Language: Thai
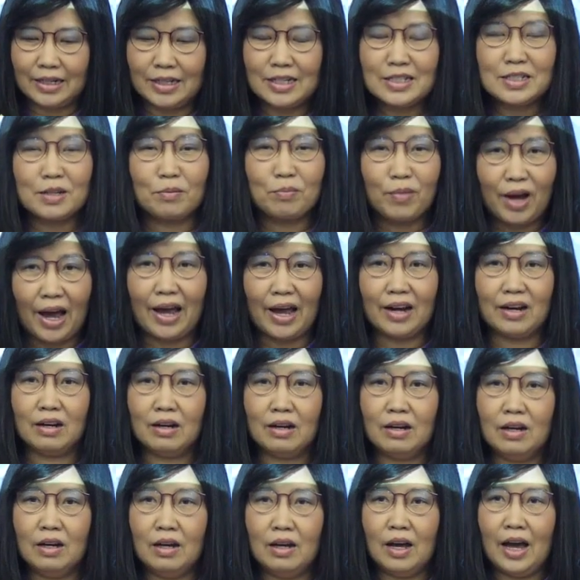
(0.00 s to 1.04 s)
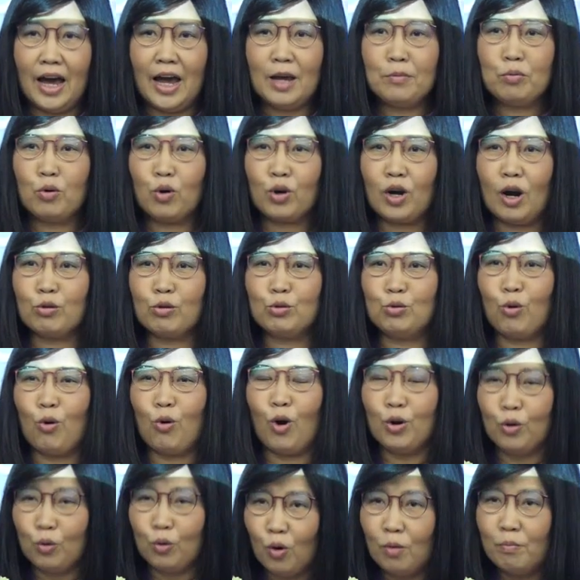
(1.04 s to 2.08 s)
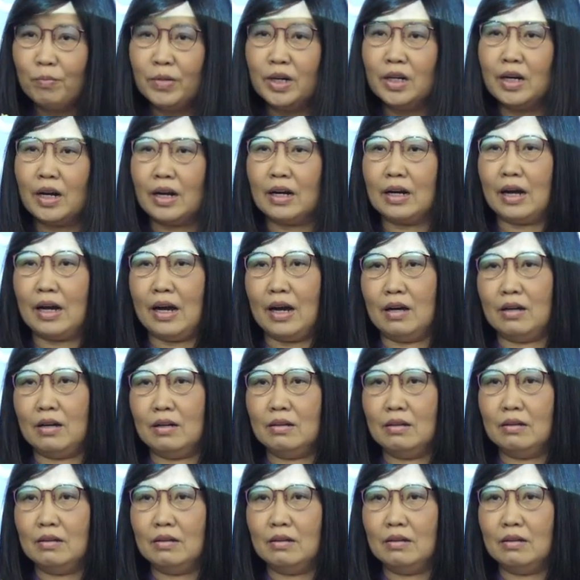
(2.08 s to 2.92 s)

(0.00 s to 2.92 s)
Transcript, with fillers: ที่สำคัญให้พวกเราทุกคนร่วมมือกันค่ะ